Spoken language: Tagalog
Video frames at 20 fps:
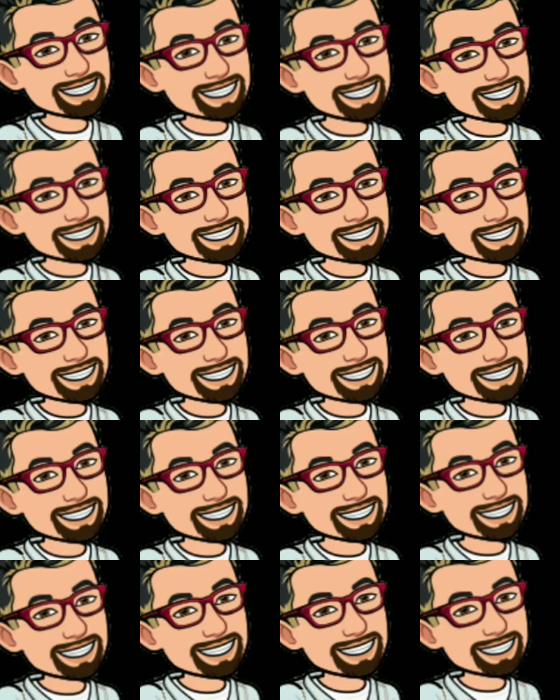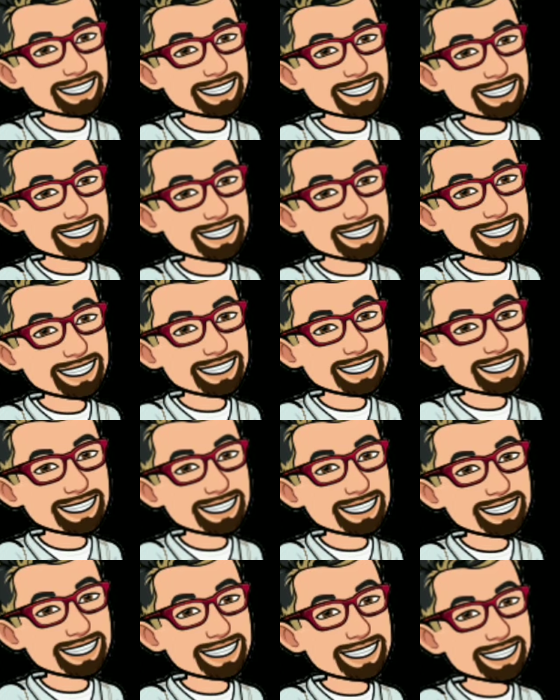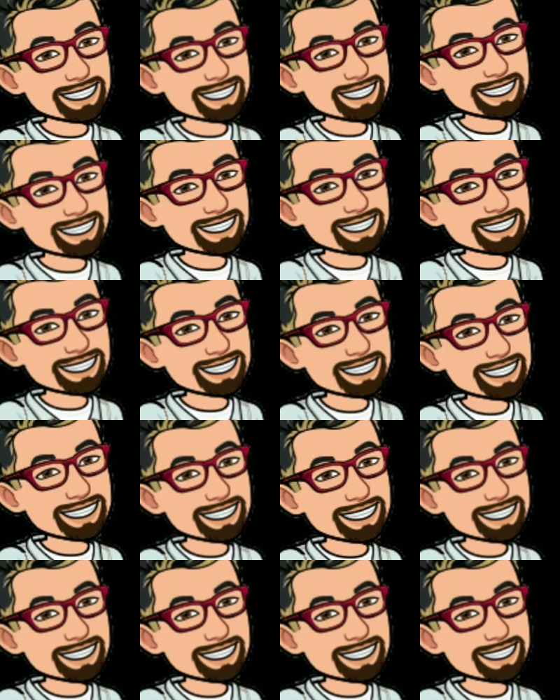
sa'yo. Click mo lang, click mo lang yung link